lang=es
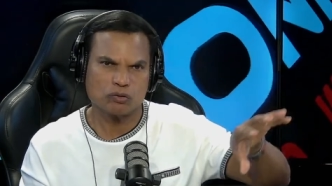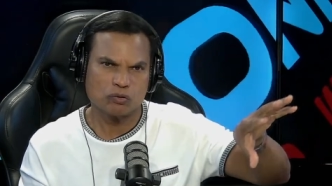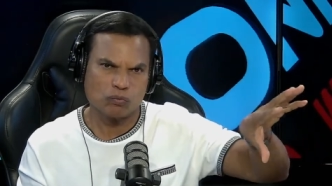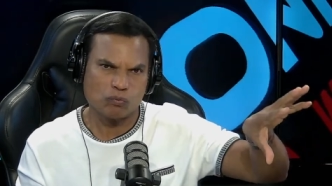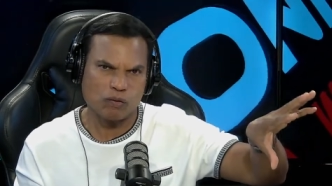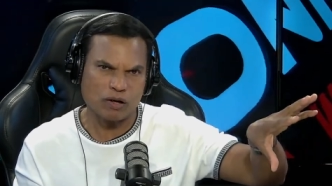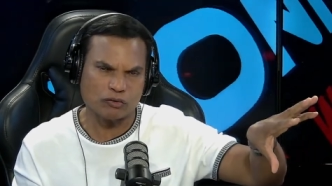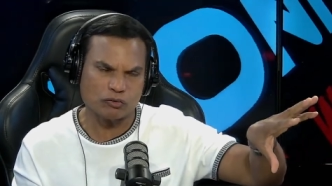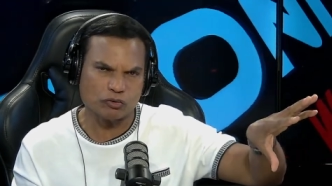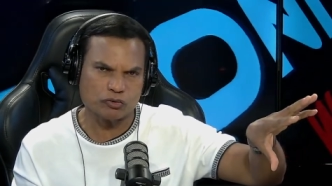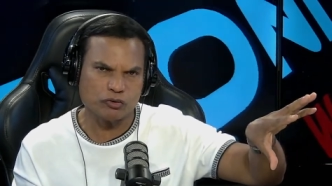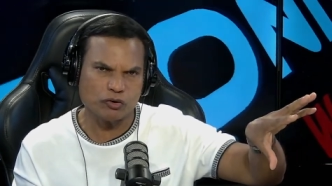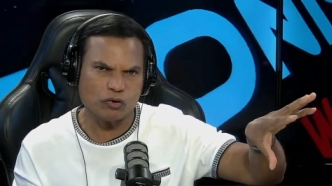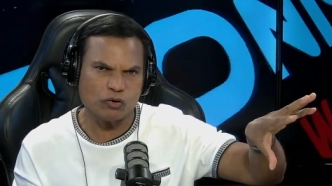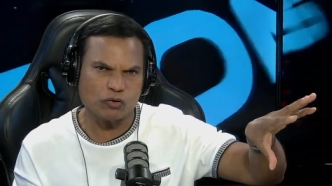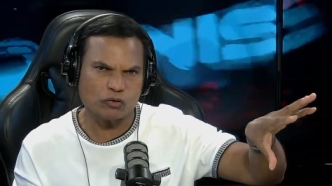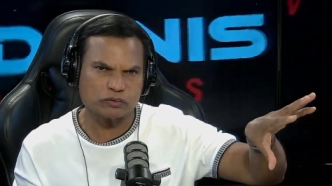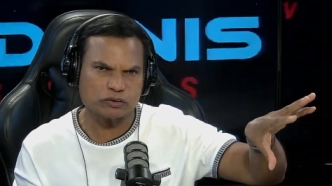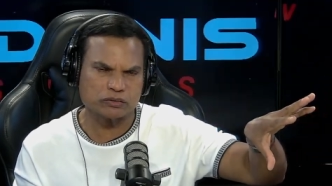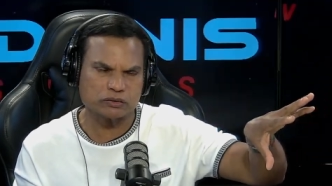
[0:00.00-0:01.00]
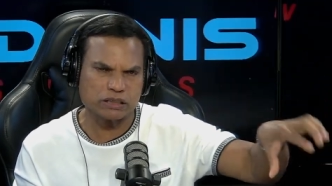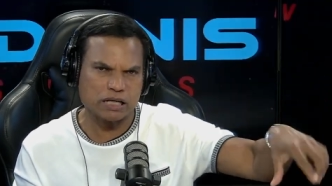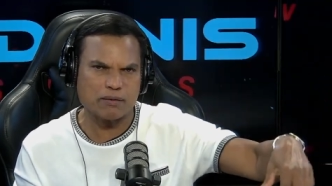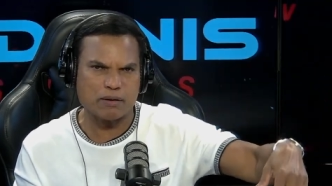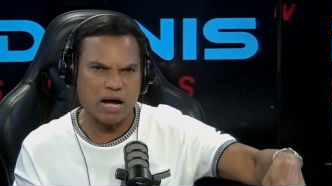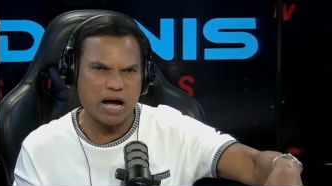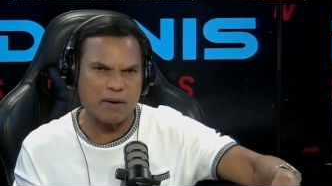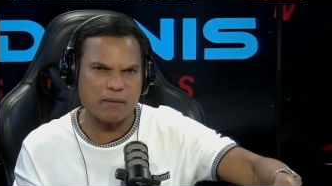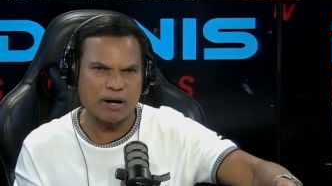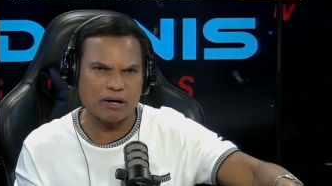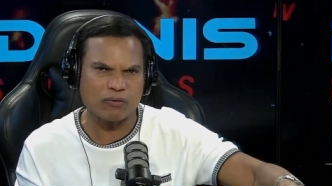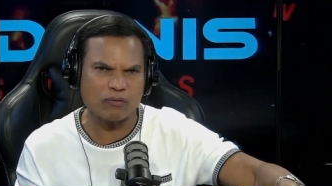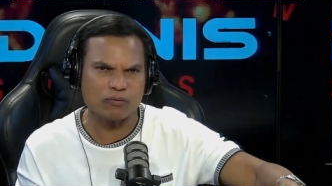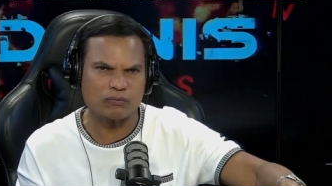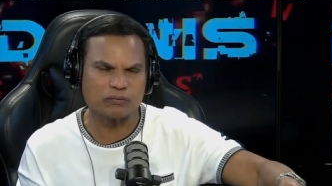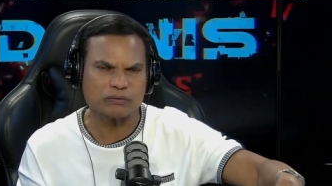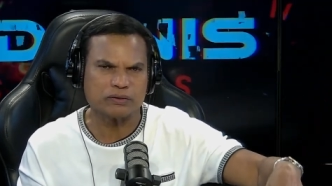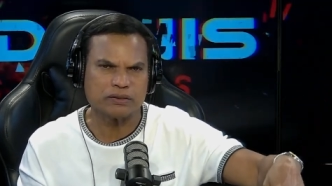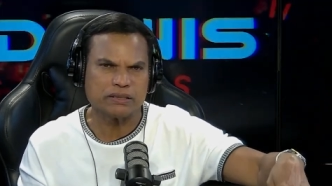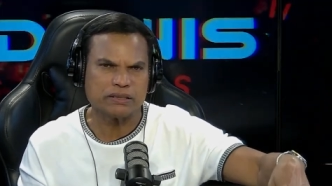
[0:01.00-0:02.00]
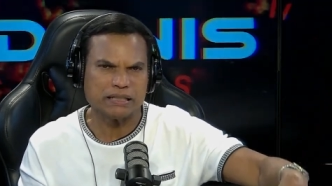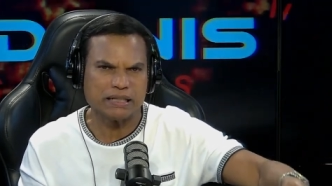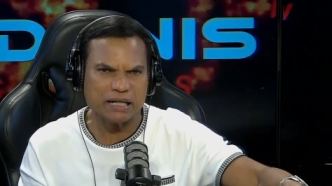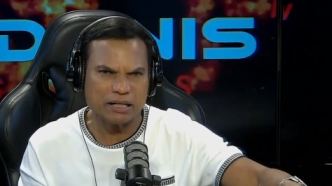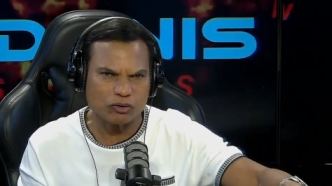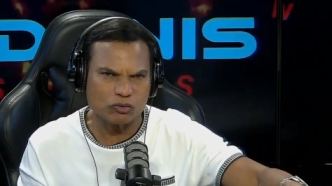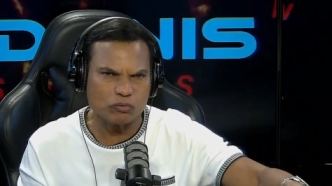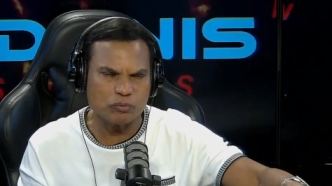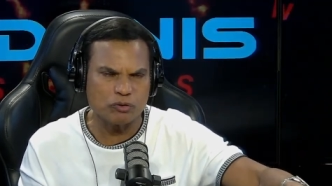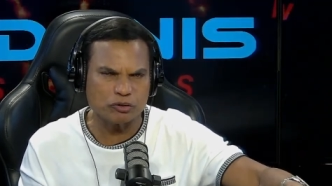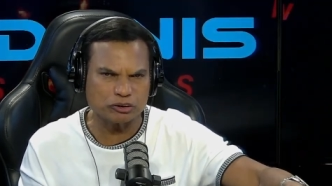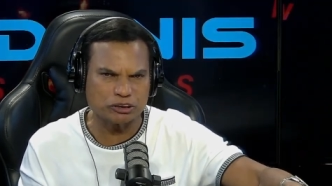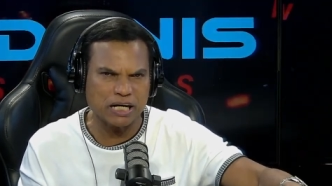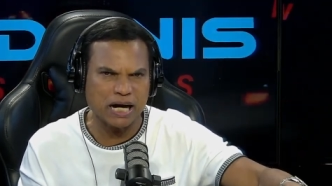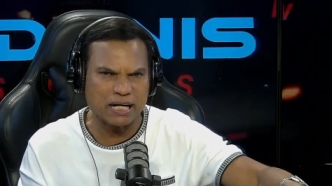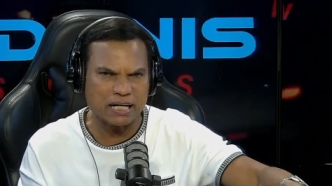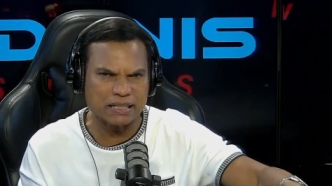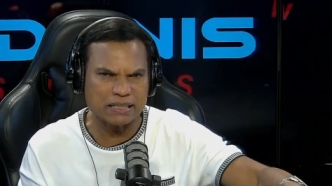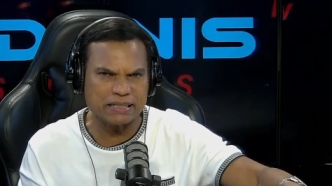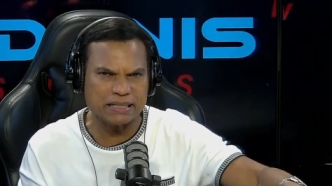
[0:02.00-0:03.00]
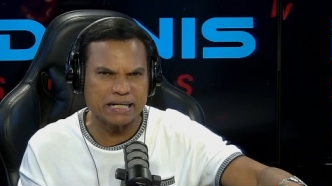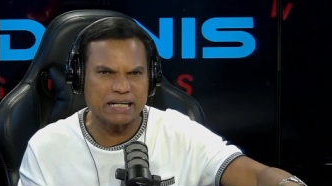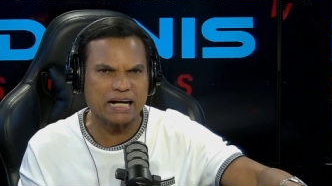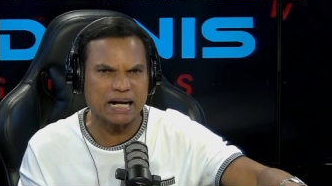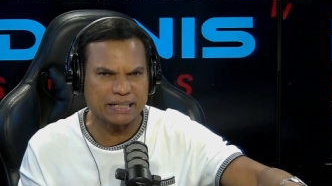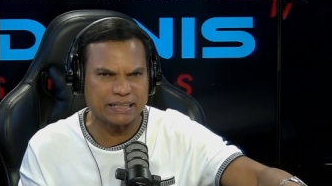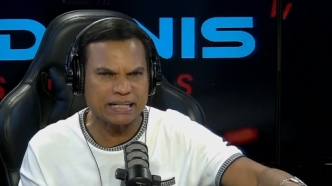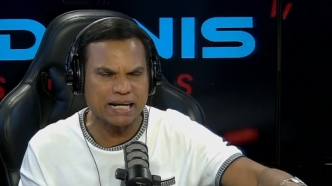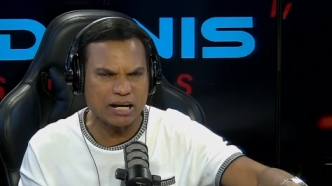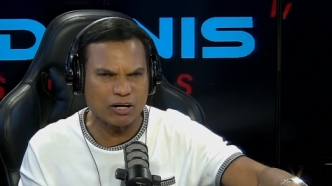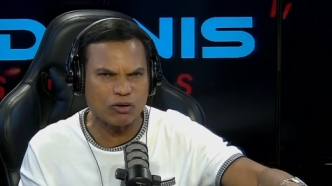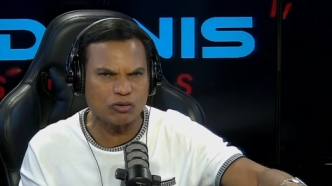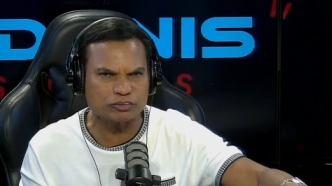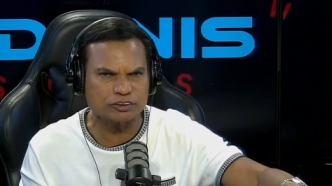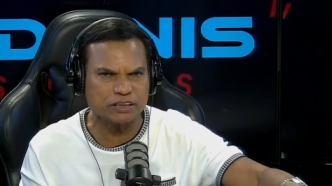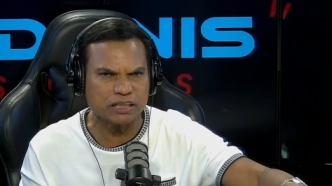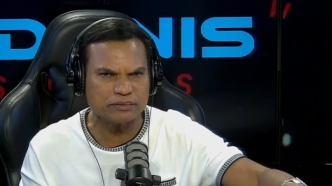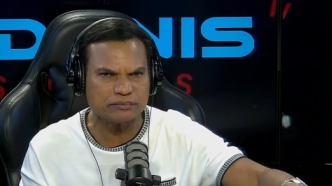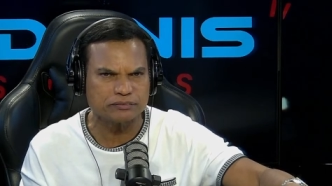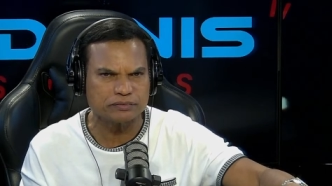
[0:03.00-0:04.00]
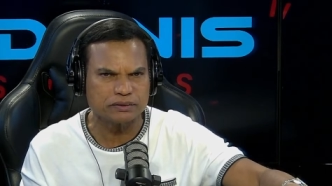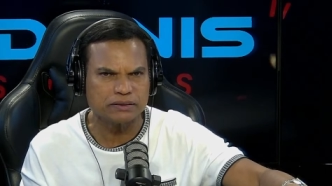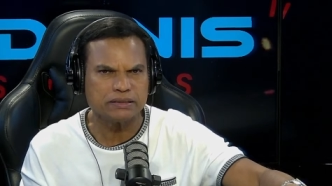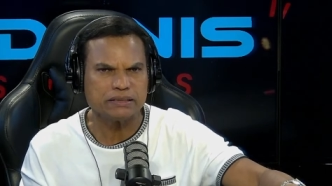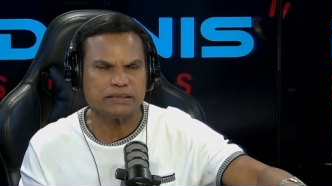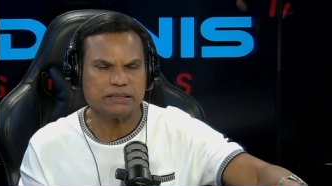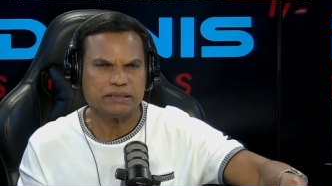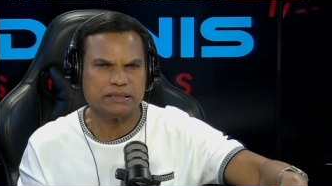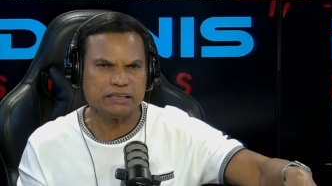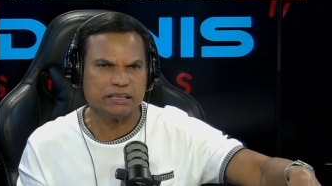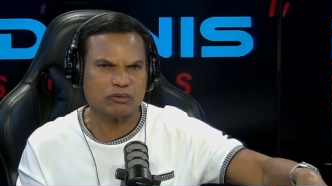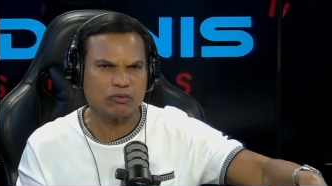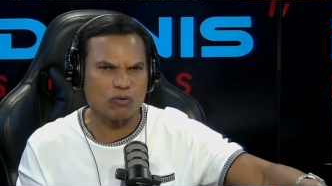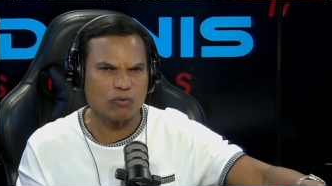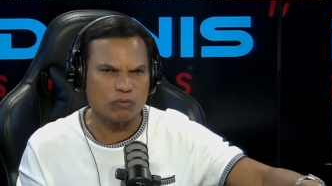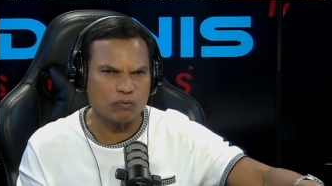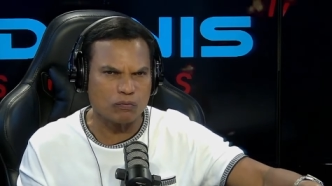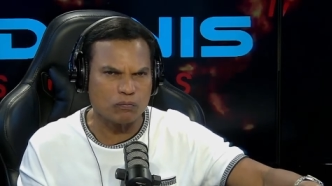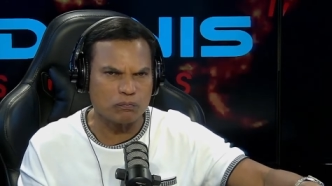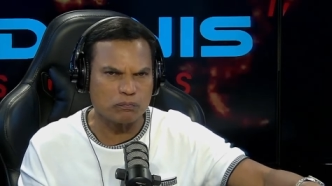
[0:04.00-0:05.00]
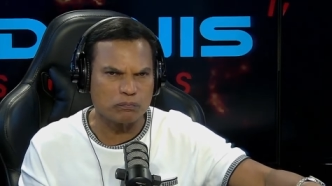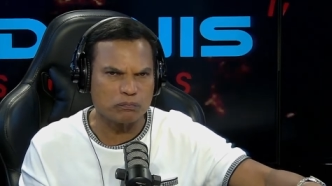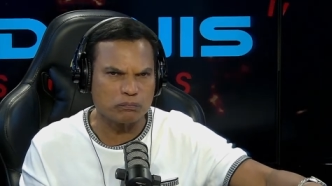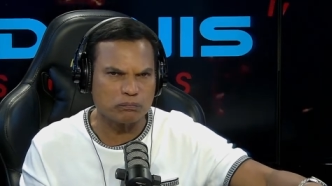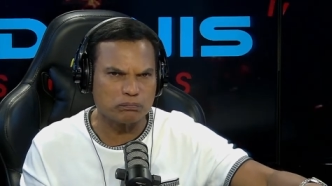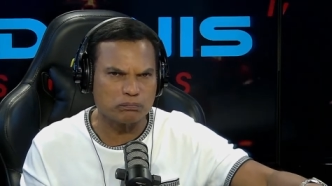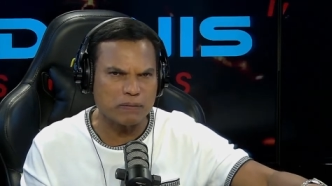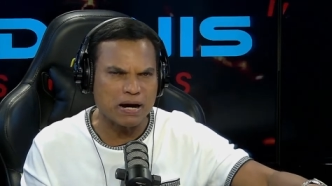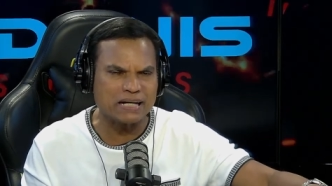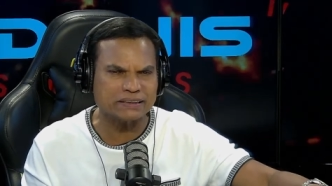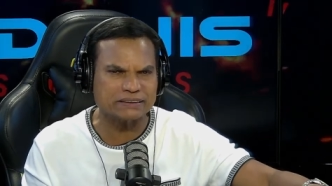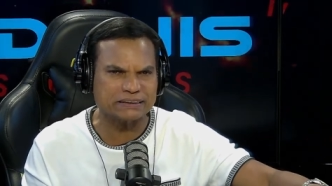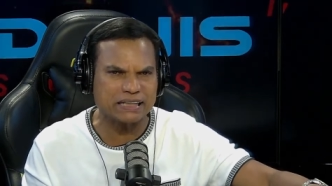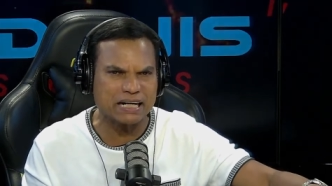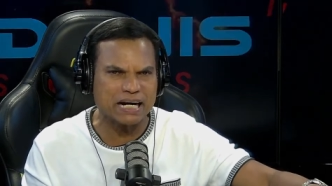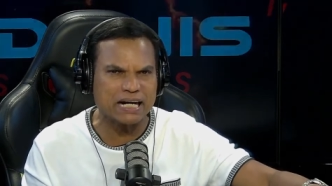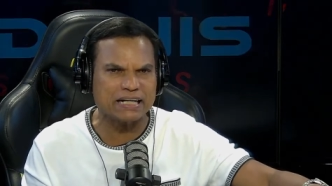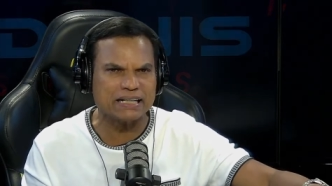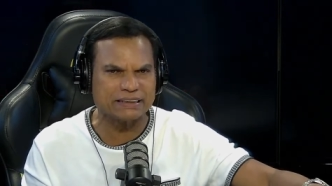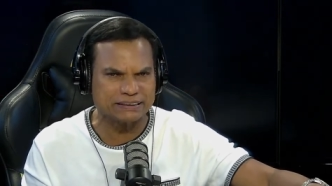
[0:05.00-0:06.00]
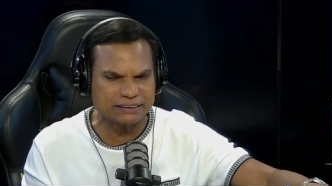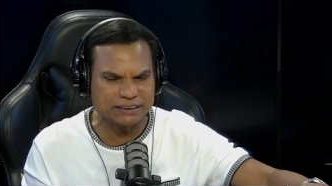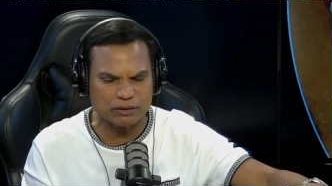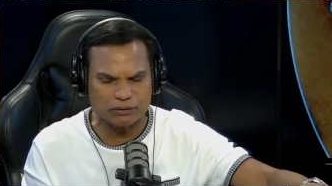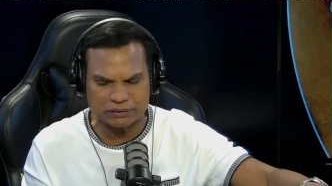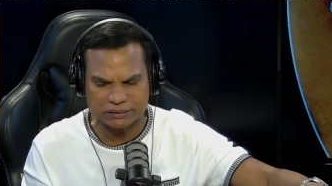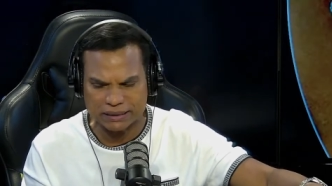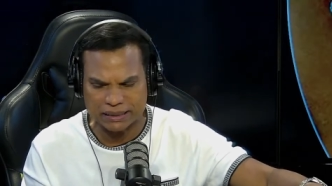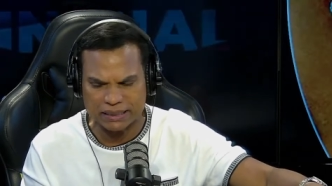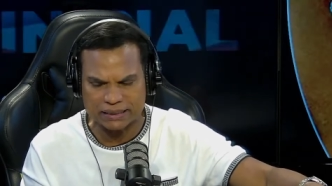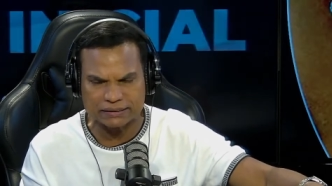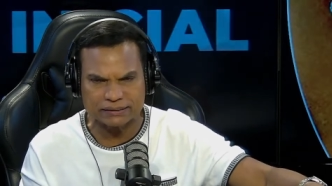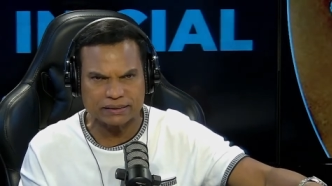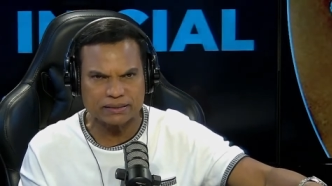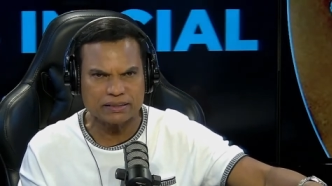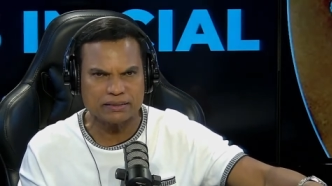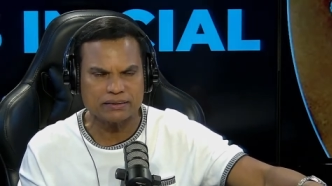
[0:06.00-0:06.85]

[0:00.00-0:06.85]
cuando yo trabajaba con el Rubio Charlie en Aquí la Cosa y con Masa en Cero Estrés.